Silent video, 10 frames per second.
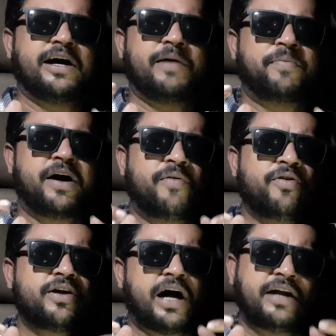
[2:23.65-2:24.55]
அப்போ
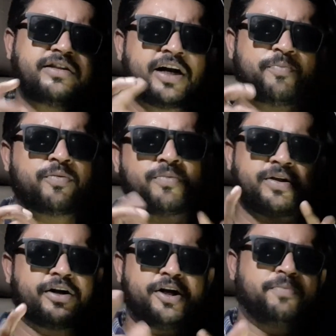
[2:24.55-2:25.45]
அவர் அடுத்த நாள்
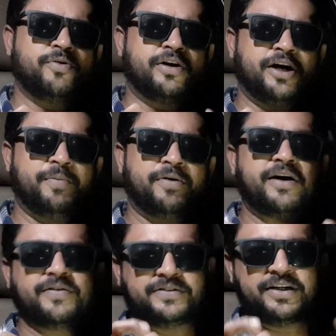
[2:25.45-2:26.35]
போகும்போது தான் ட்ரை பண்ணுவார் கண்டிப்பாக
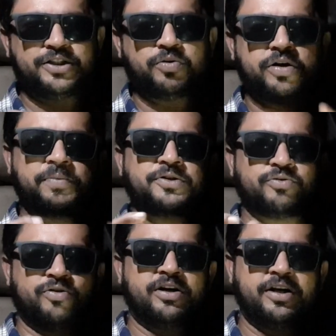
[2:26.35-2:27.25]
அவர் ஜெயிச்சுவார் அப்படின்னு
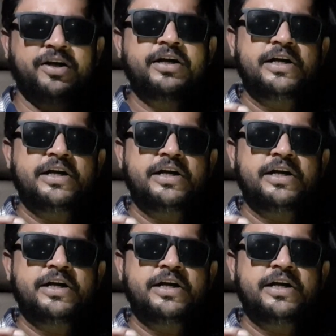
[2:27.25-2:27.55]
சொன்னார்